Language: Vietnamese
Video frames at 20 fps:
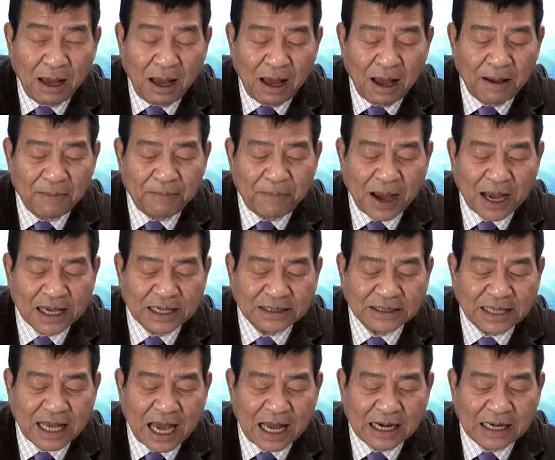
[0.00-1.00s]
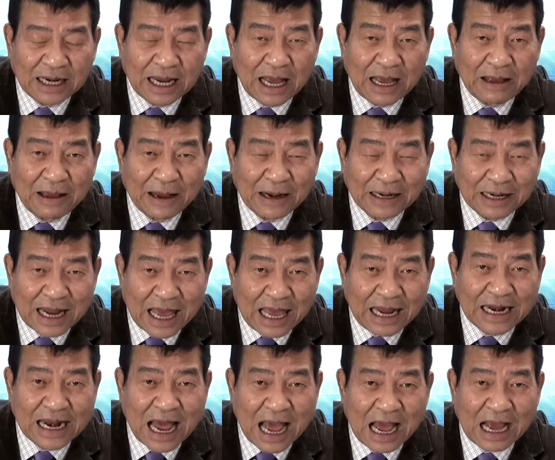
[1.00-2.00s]
Uh, Pakistan uh, hiện
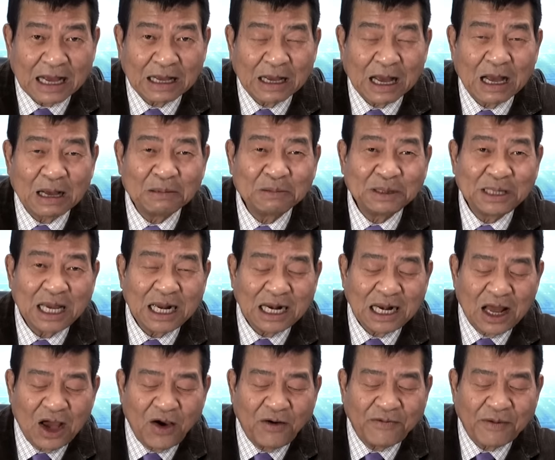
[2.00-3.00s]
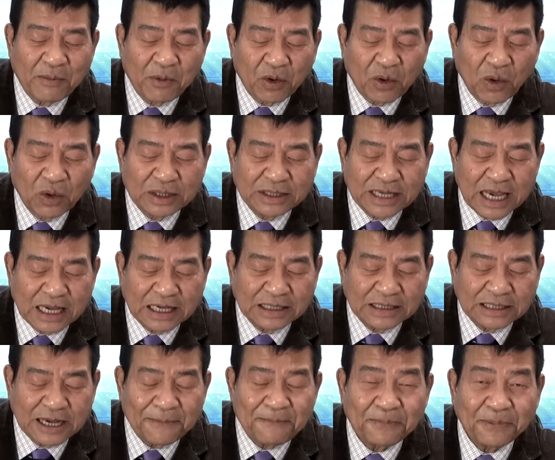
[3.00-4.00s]
nay đang uh, dính líu vào một cuộc tranh
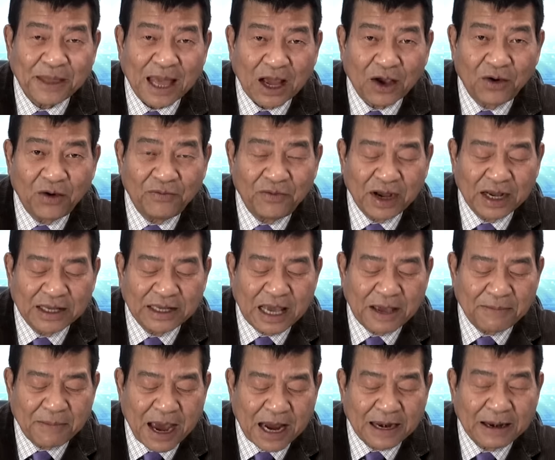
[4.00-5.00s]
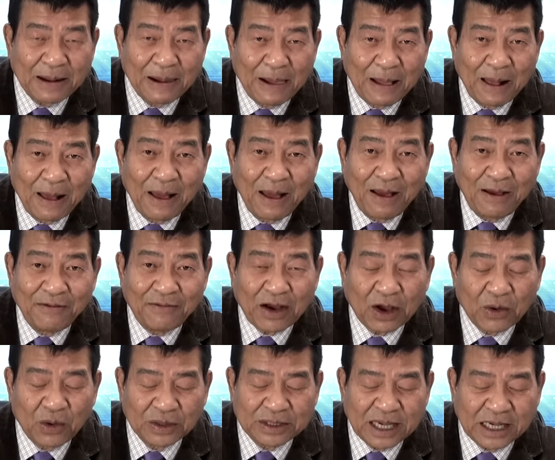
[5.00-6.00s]
chấp tại khu vực Yemen và
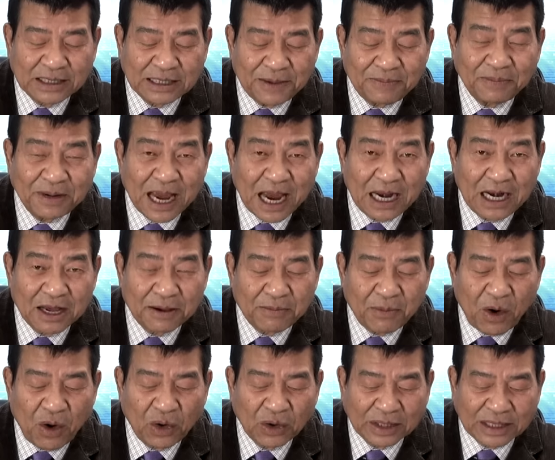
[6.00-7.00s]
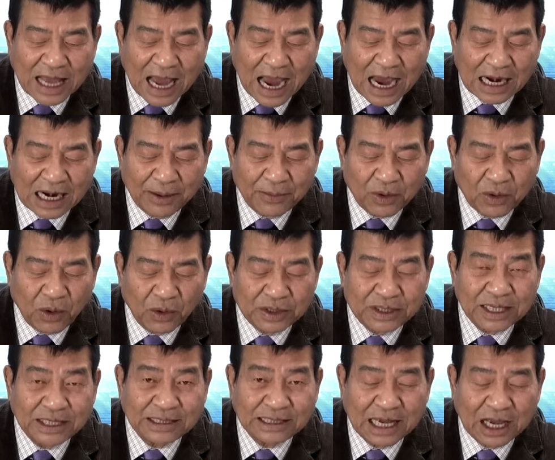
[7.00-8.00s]
cuộc tranh chấp này được mô tả là một cuộc
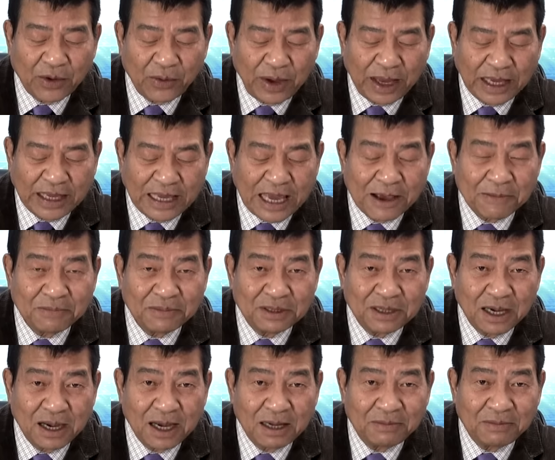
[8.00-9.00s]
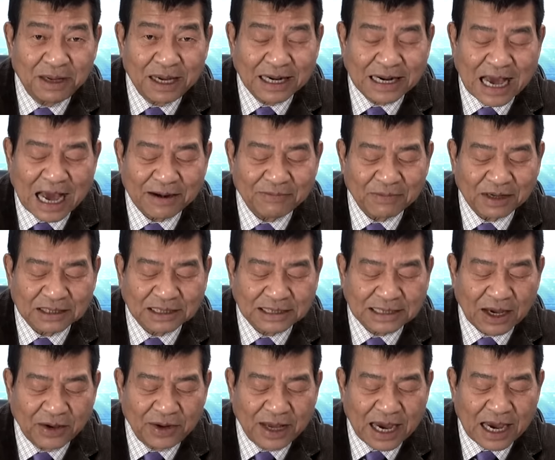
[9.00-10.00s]
chiến tranh ủy nhiệm giữa Iran và
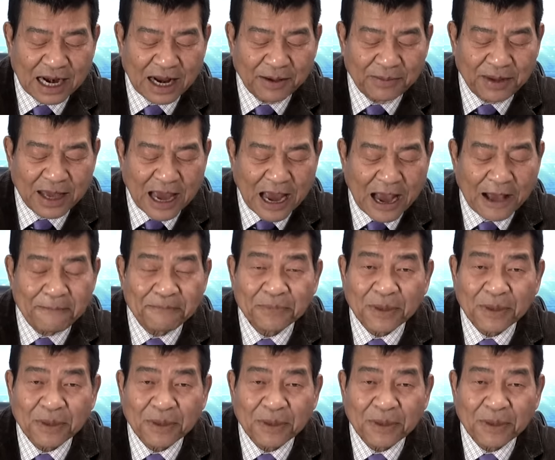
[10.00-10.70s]
Saudi Arabia.